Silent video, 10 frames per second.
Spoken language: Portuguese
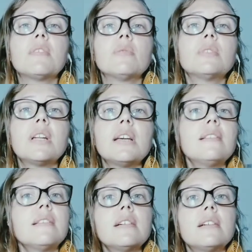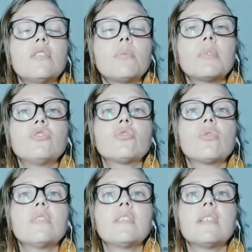São três anos para a gente
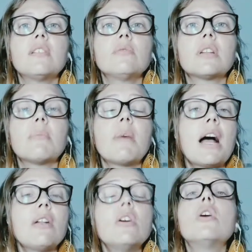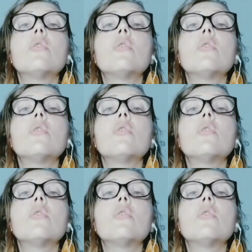conseguir o trabalho,